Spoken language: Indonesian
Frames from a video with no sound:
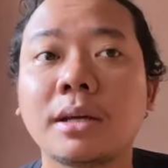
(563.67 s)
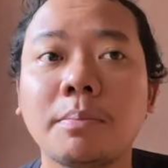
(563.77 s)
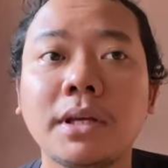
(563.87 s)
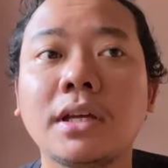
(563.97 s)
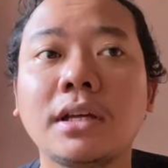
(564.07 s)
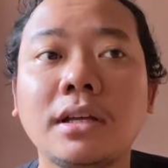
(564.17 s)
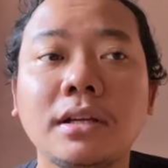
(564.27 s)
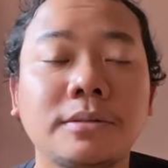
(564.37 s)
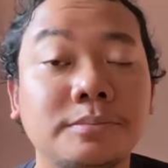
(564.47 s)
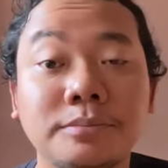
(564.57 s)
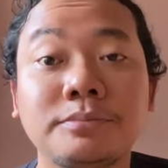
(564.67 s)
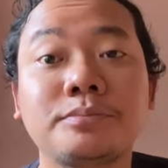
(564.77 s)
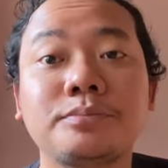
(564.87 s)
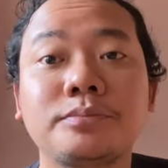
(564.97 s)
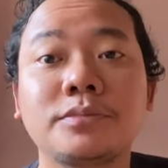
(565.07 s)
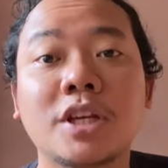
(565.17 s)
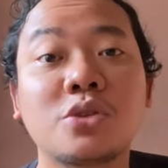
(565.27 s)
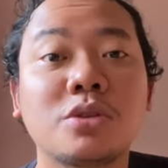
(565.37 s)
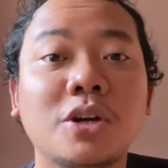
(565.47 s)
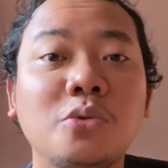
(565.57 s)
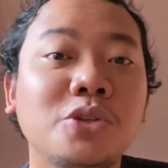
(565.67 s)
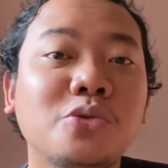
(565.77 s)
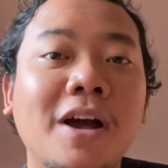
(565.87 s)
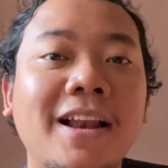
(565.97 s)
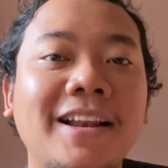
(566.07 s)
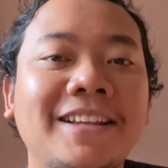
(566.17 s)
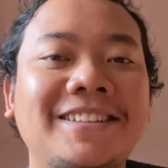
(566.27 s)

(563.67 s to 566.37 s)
tapi ya sudah gue jual